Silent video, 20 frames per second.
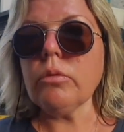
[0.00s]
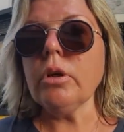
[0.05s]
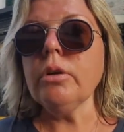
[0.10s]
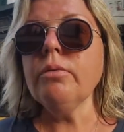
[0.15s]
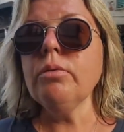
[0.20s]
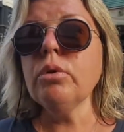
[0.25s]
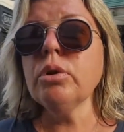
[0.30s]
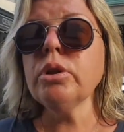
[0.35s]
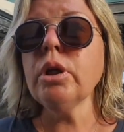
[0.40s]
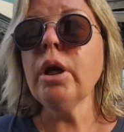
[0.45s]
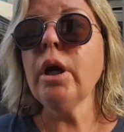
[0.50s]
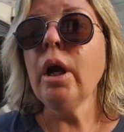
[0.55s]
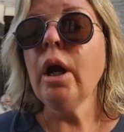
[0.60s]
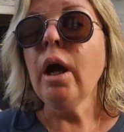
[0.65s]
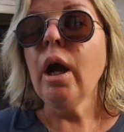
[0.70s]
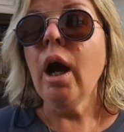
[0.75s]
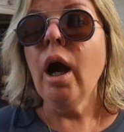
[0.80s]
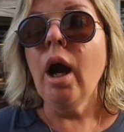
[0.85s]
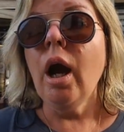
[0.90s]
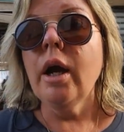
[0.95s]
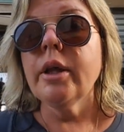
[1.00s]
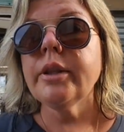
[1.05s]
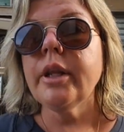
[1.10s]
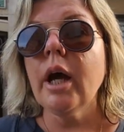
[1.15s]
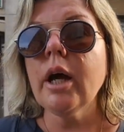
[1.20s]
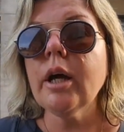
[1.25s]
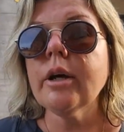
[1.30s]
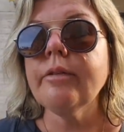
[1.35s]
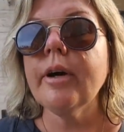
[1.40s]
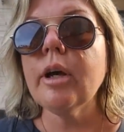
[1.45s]
Вот.
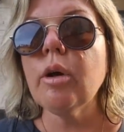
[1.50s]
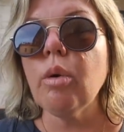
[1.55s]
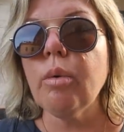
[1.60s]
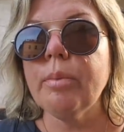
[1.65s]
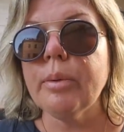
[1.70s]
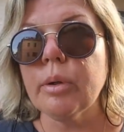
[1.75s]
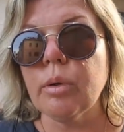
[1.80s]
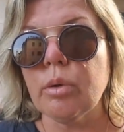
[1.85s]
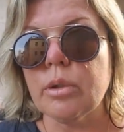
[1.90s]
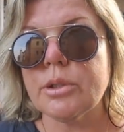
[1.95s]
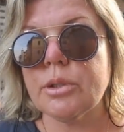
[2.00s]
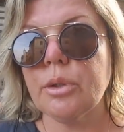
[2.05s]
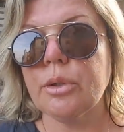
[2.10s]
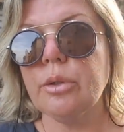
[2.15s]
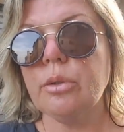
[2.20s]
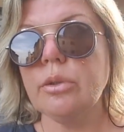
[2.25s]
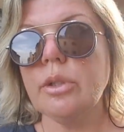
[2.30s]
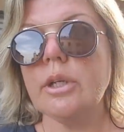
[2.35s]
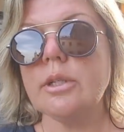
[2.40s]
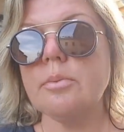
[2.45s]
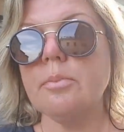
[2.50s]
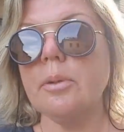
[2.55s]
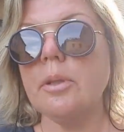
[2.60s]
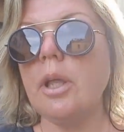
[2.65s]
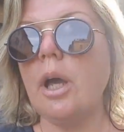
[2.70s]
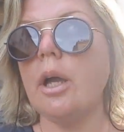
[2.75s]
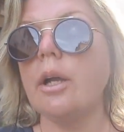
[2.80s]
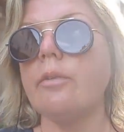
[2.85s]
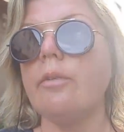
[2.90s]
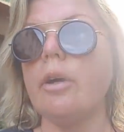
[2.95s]
На акваэробику. Сегодня у нас
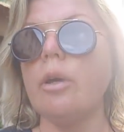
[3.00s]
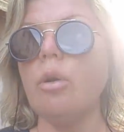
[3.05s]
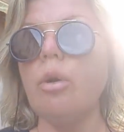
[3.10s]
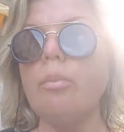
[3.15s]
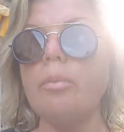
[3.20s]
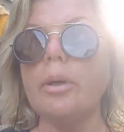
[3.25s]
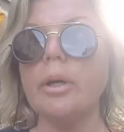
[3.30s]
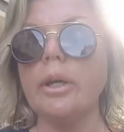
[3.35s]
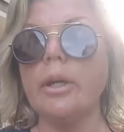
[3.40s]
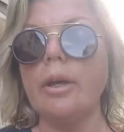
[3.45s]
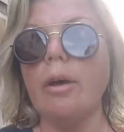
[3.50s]
была акваэробика.